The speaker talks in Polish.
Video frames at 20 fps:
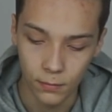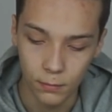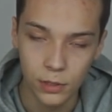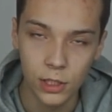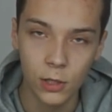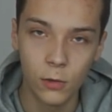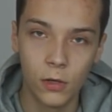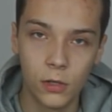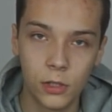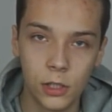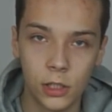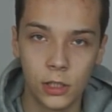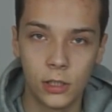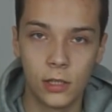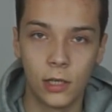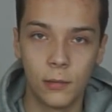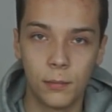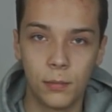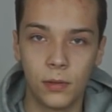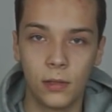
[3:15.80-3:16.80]
yy, przełączyć
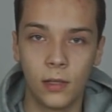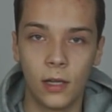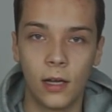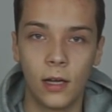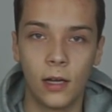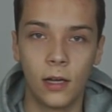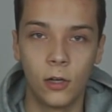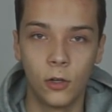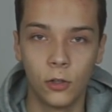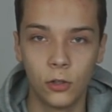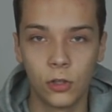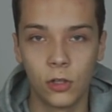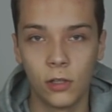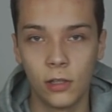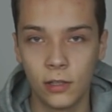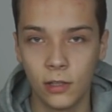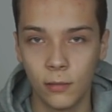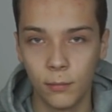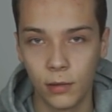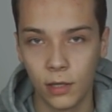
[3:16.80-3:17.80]
tryb na
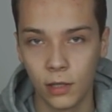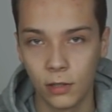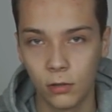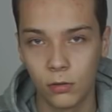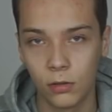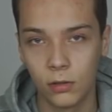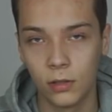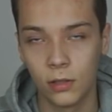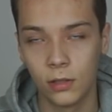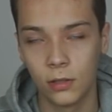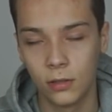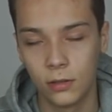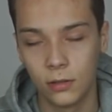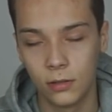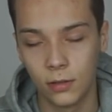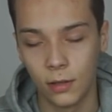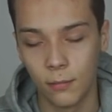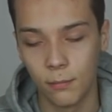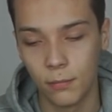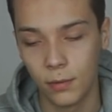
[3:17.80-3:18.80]
kontrolę temperatury
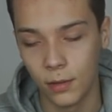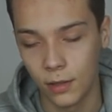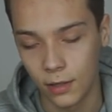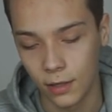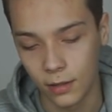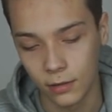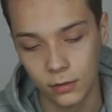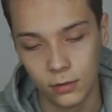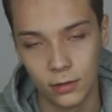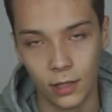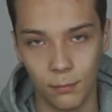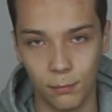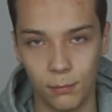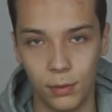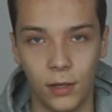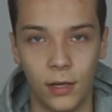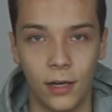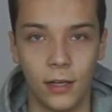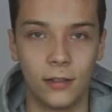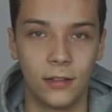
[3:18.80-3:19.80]
tempera,
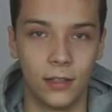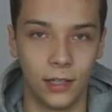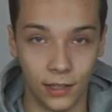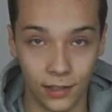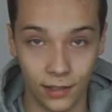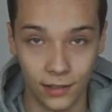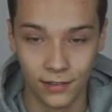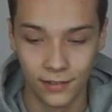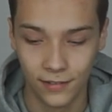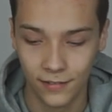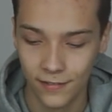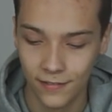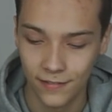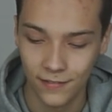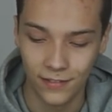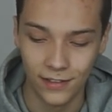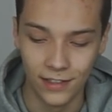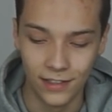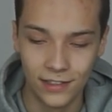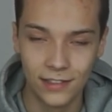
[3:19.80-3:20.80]
temperatry
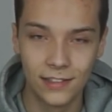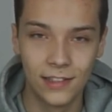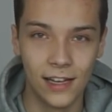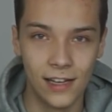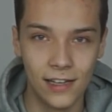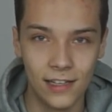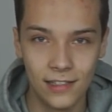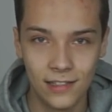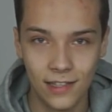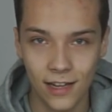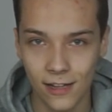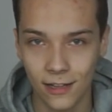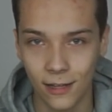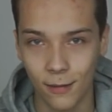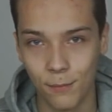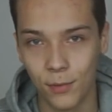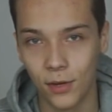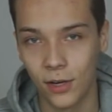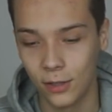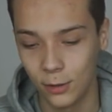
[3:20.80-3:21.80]
XD, XD,
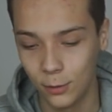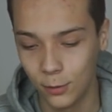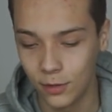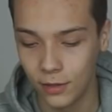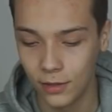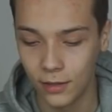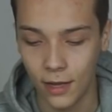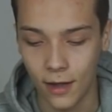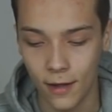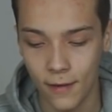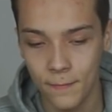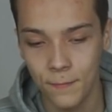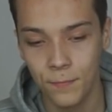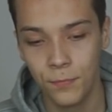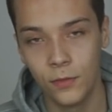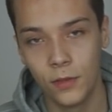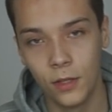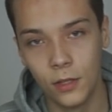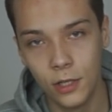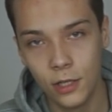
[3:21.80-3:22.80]
temperatury na
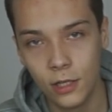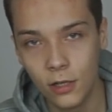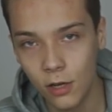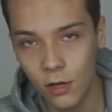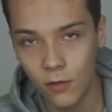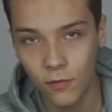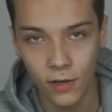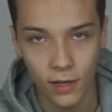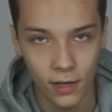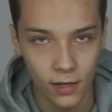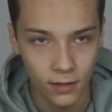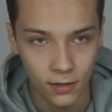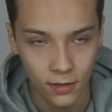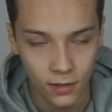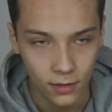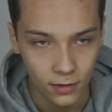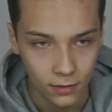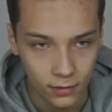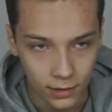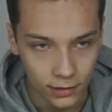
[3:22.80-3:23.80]
niklowe,
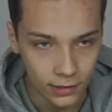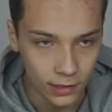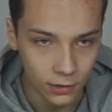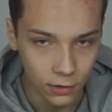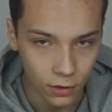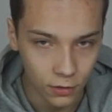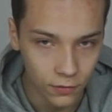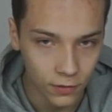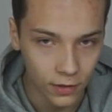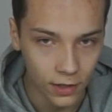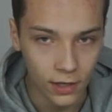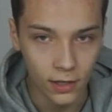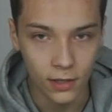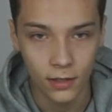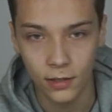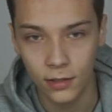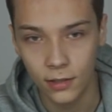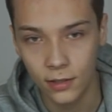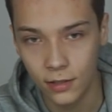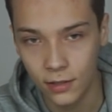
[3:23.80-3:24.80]
tytanowe
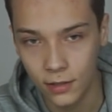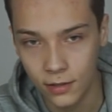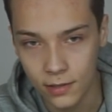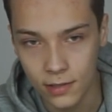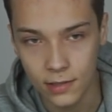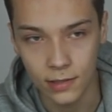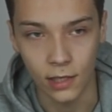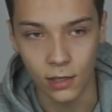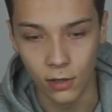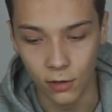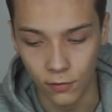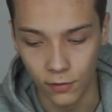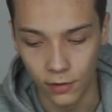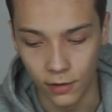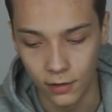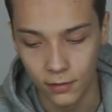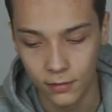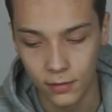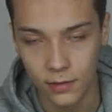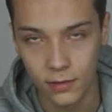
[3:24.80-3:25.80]
i
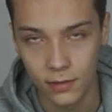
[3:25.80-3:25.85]
stalowe.